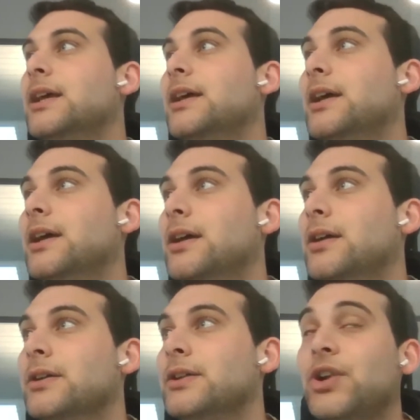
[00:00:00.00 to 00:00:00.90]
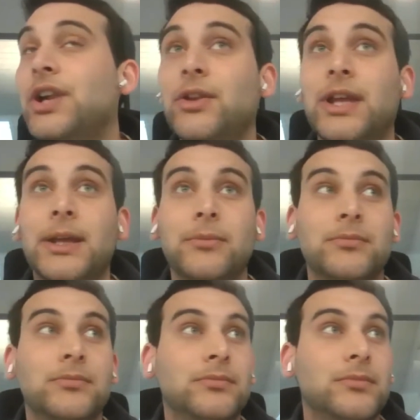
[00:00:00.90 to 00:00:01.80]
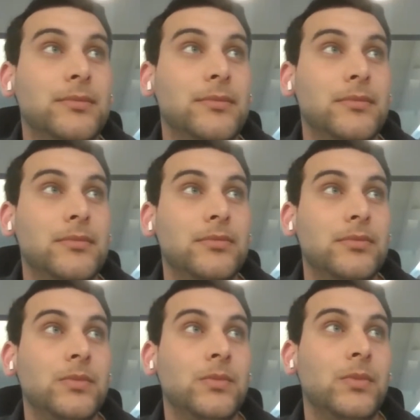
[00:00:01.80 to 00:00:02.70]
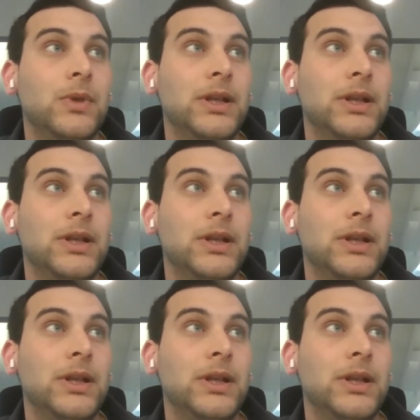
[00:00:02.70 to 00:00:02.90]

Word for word: Eh, io credo che, mh, mm,